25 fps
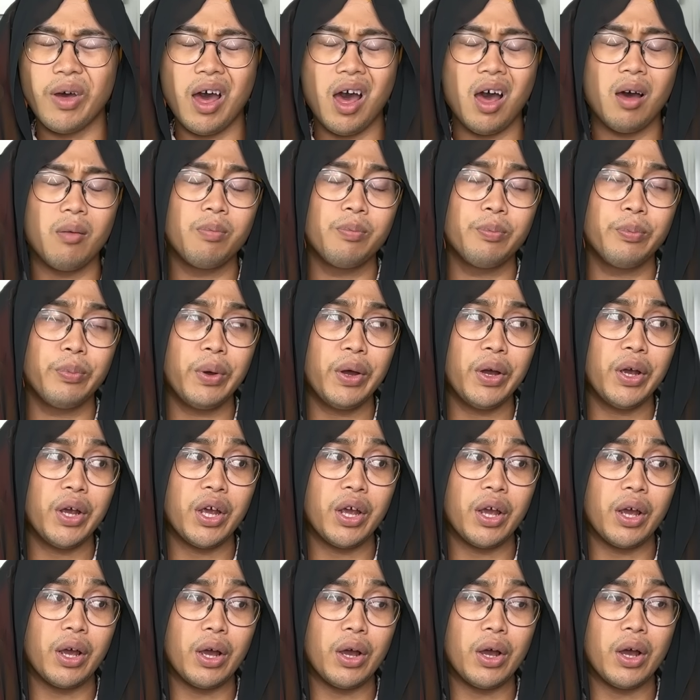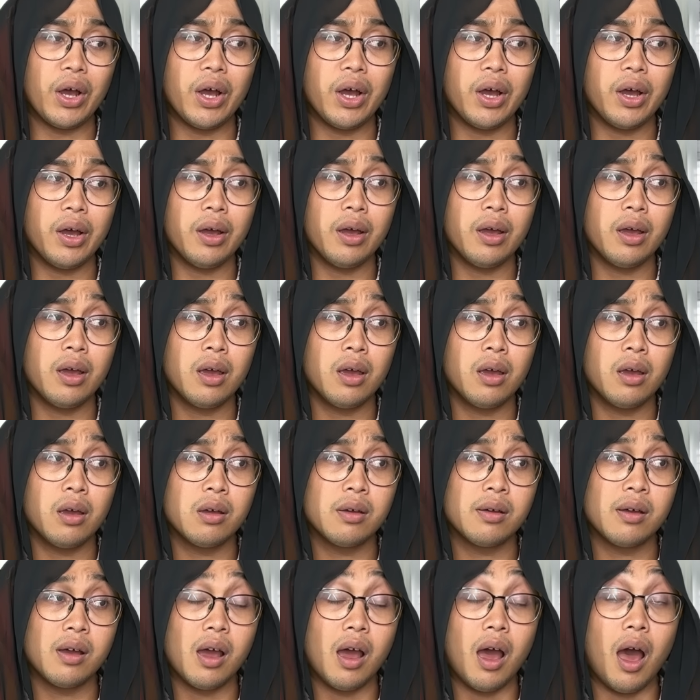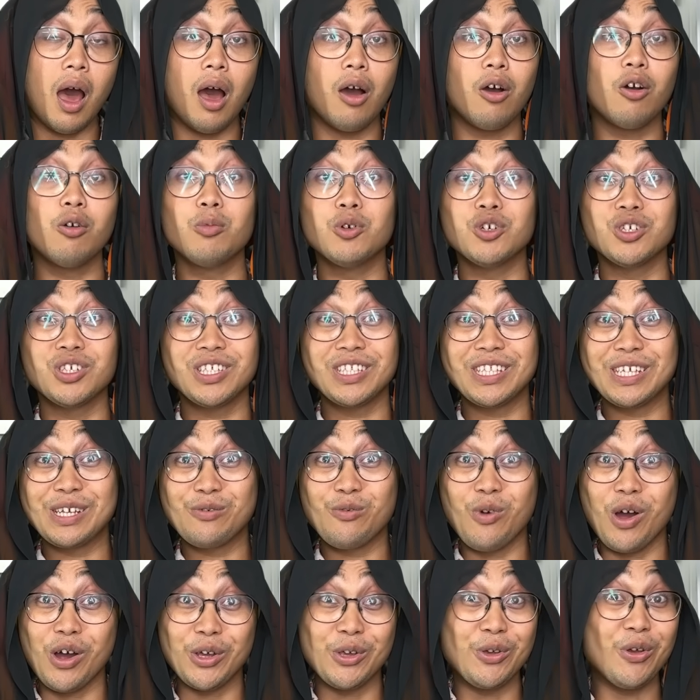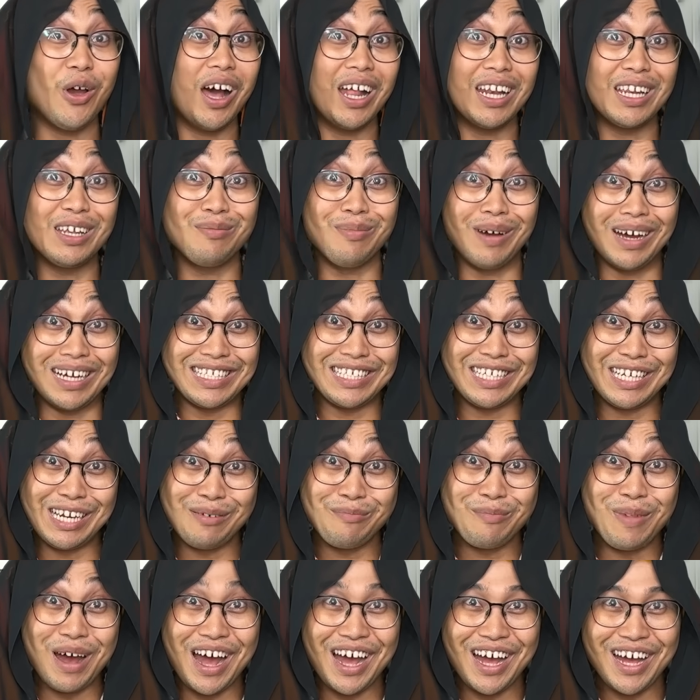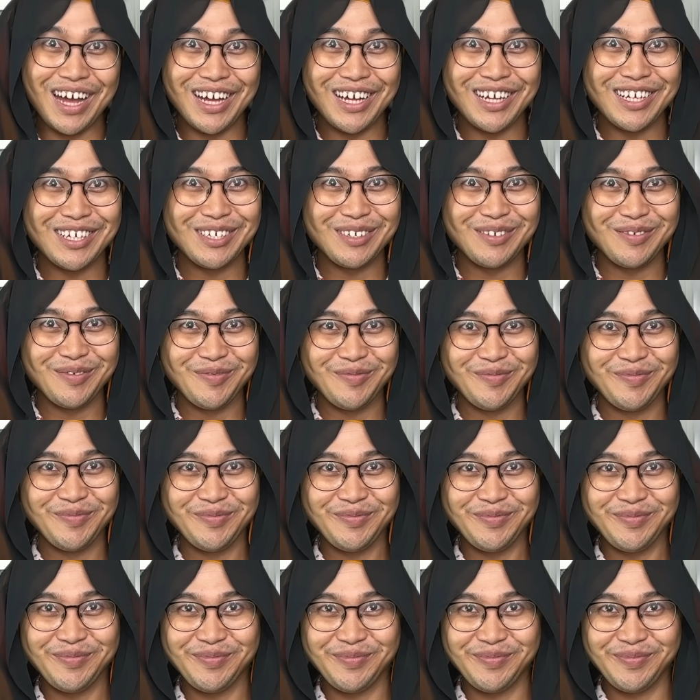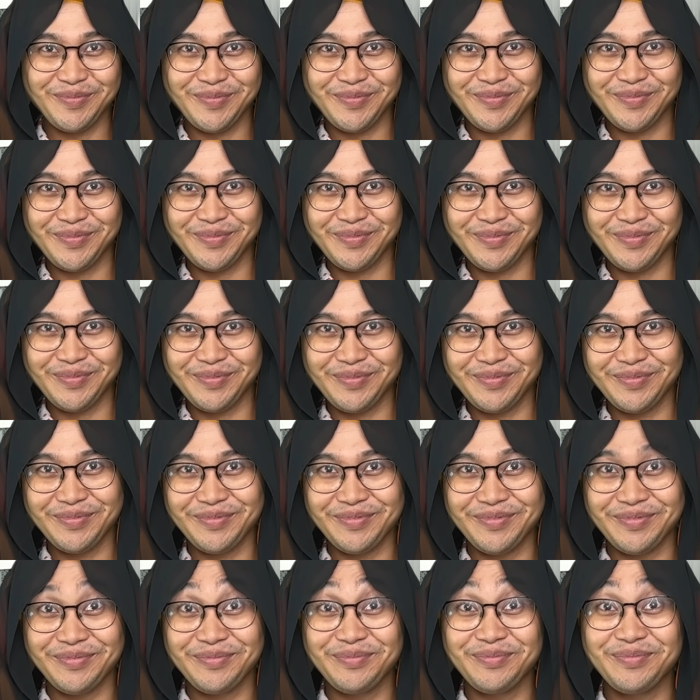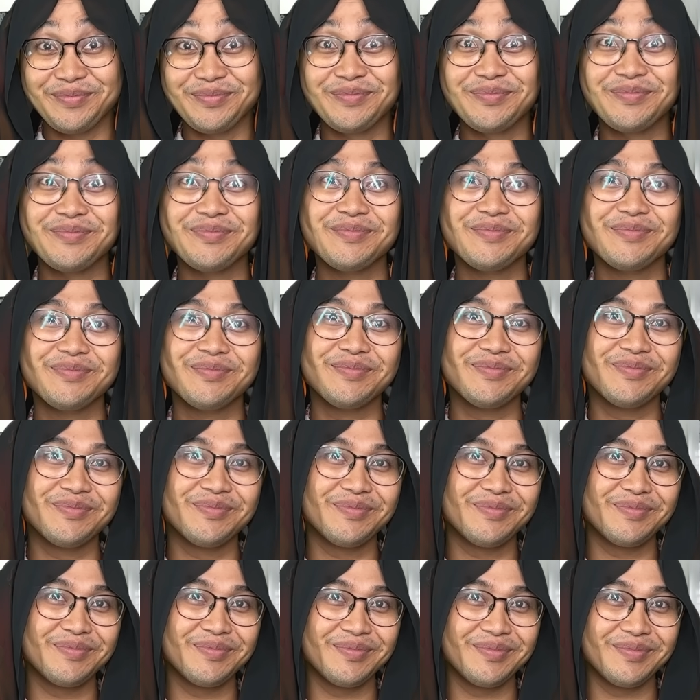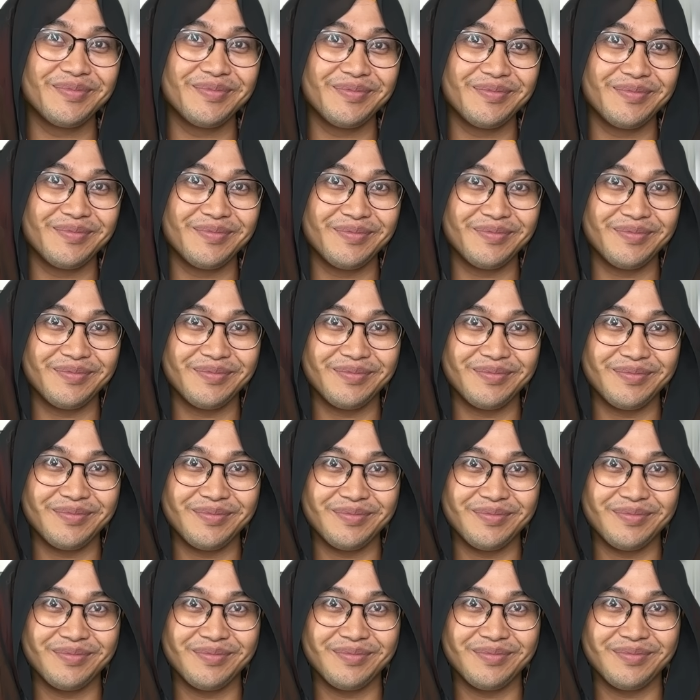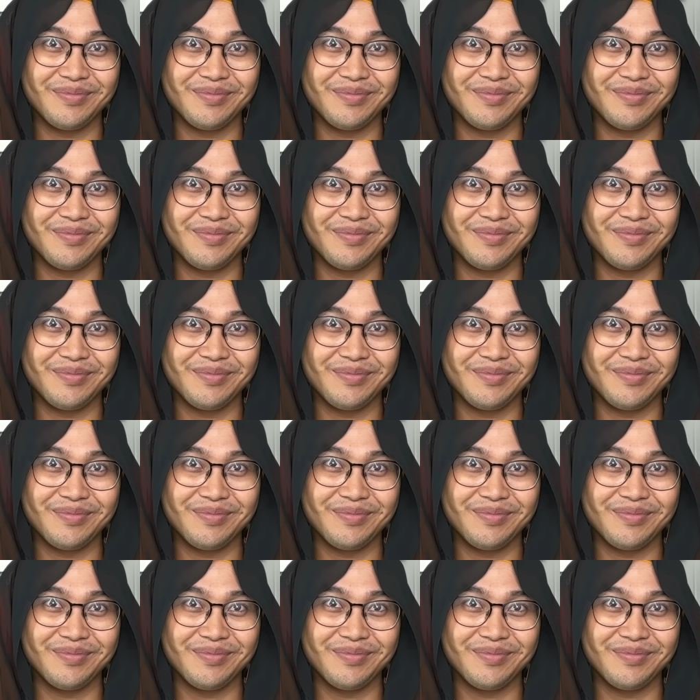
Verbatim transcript: apa ya? Aku mau stick wagyu A5 aja deh mbak. Ini kesempatanku buat cobain makanan-makanan yang mahal.